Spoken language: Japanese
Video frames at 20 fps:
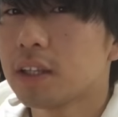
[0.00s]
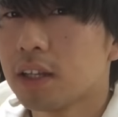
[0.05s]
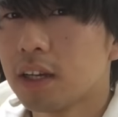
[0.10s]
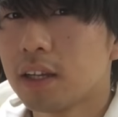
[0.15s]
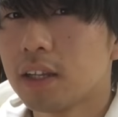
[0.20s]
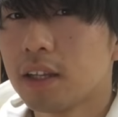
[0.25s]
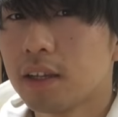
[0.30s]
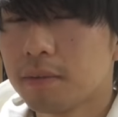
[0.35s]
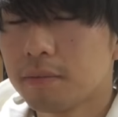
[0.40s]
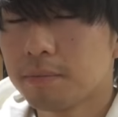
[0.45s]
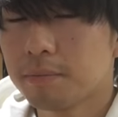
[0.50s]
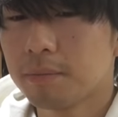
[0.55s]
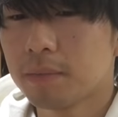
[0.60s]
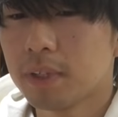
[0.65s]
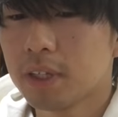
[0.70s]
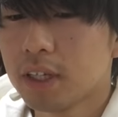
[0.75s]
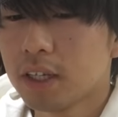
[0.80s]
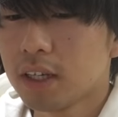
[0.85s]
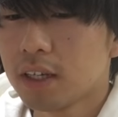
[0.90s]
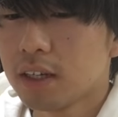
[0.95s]
であれ
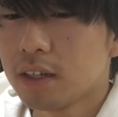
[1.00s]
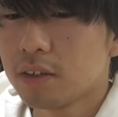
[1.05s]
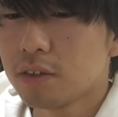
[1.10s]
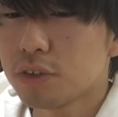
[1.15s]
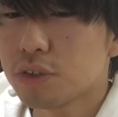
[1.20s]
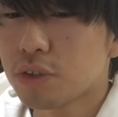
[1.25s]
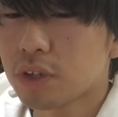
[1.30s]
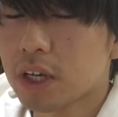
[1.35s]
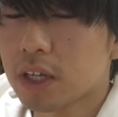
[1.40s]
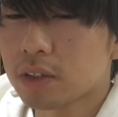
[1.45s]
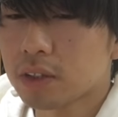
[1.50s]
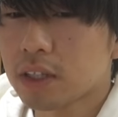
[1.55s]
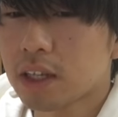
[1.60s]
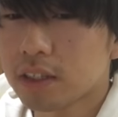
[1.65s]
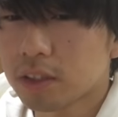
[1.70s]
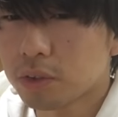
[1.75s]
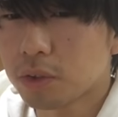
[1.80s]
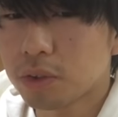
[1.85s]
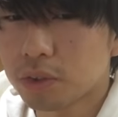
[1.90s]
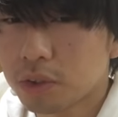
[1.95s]
後ろが
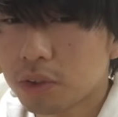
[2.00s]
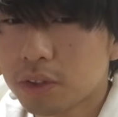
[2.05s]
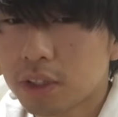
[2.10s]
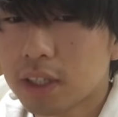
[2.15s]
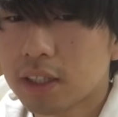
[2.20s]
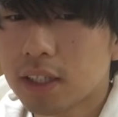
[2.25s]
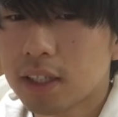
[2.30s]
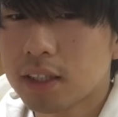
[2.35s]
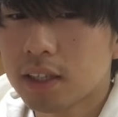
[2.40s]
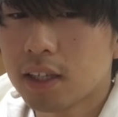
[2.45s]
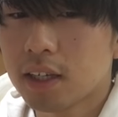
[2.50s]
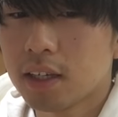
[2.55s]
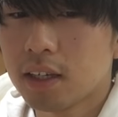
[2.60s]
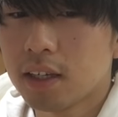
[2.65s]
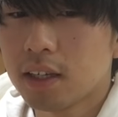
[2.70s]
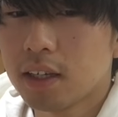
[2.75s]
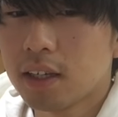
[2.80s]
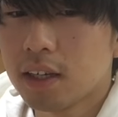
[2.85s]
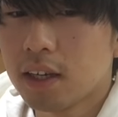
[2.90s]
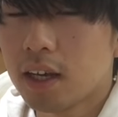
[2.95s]
肩トントン叩いて
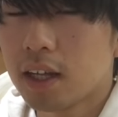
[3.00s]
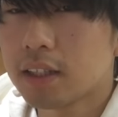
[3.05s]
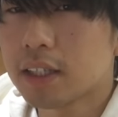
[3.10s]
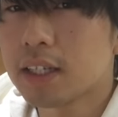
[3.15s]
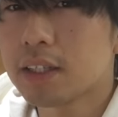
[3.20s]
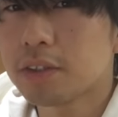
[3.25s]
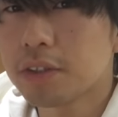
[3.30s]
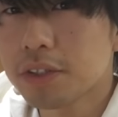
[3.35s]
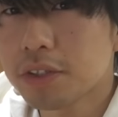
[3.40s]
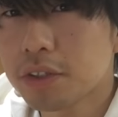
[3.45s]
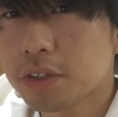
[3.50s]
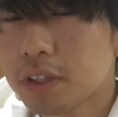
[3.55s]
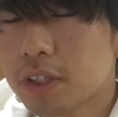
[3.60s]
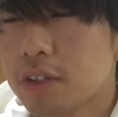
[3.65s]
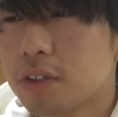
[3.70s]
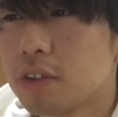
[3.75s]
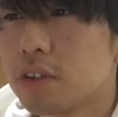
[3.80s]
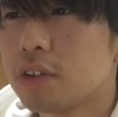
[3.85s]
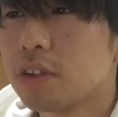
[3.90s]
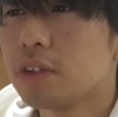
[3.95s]
あんたひどいですよって
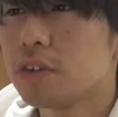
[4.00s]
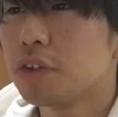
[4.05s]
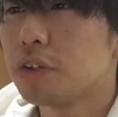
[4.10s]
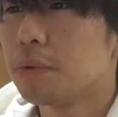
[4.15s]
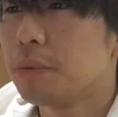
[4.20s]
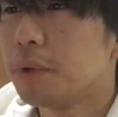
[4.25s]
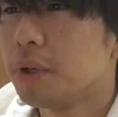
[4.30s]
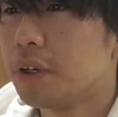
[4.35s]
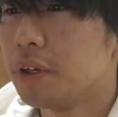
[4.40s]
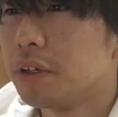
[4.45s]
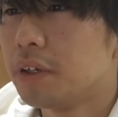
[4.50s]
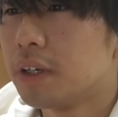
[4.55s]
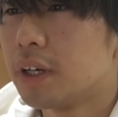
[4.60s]
いうのも